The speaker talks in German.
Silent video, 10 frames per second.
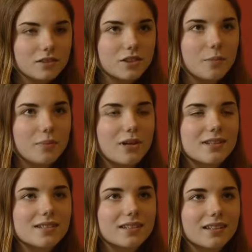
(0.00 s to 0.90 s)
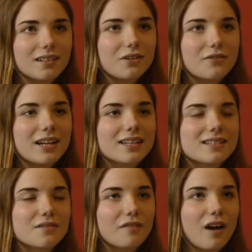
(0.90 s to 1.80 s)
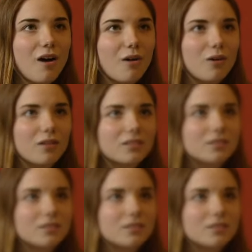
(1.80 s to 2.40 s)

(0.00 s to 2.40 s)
Doch plötzlich war da diese Frau.